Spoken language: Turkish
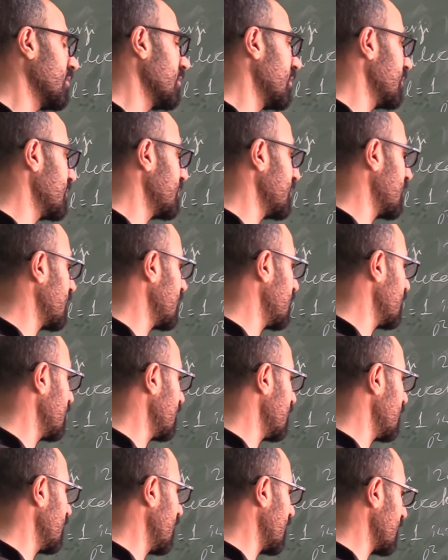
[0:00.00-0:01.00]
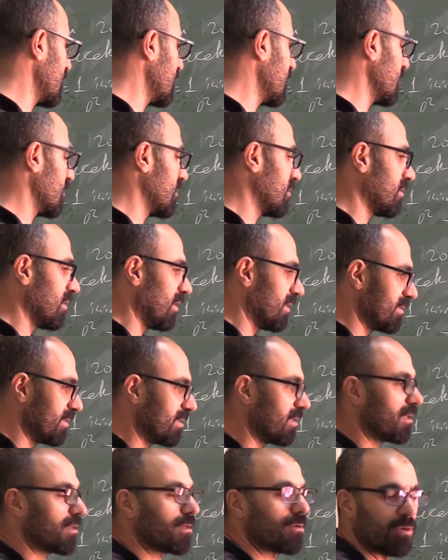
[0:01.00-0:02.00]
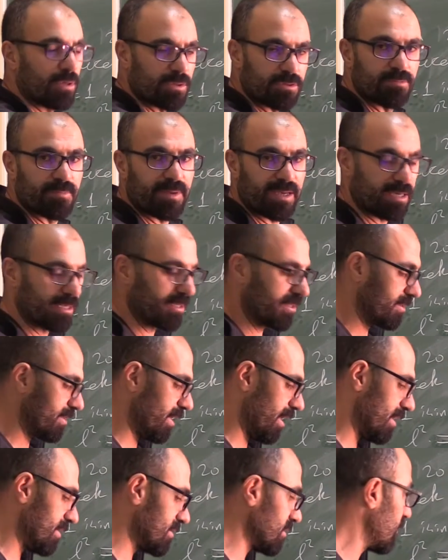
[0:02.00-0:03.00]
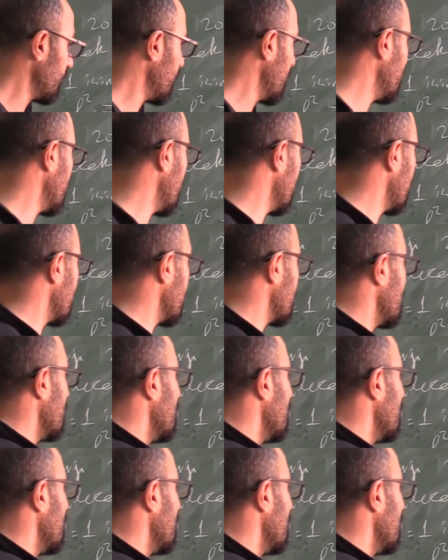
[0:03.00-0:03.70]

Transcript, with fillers: klasik yarı klasik yarı kuantum mekaniksel hesaplamalar